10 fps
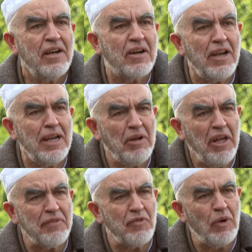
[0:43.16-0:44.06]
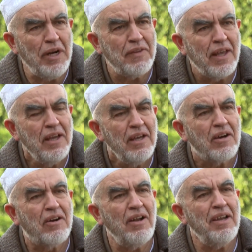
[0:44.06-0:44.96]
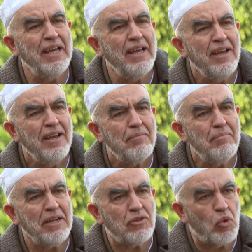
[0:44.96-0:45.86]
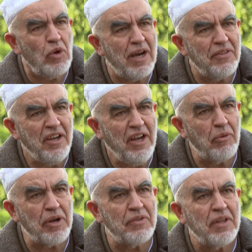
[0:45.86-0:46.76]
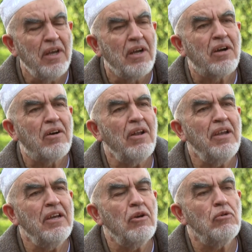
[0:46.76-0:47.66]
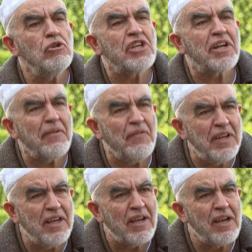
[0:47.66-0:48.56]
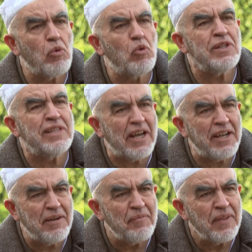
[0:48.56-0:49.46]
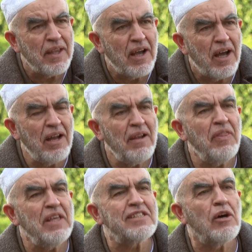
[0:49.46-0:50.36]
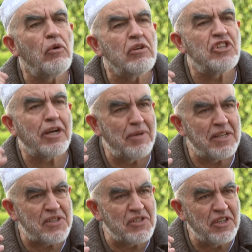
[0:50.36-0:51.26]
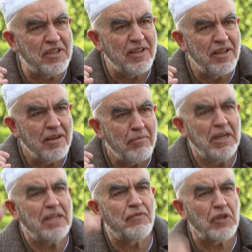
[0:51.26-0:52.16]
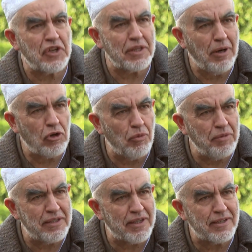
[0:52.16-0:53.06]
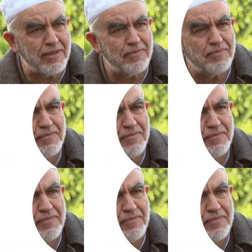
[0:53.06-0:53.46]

قال لي بالحرف الواحد قال لي بعد كل هذه الحوارات قال لي يشرفني لو كنت انا الذي ساخرجك من السجن بعد فتره محكوميتك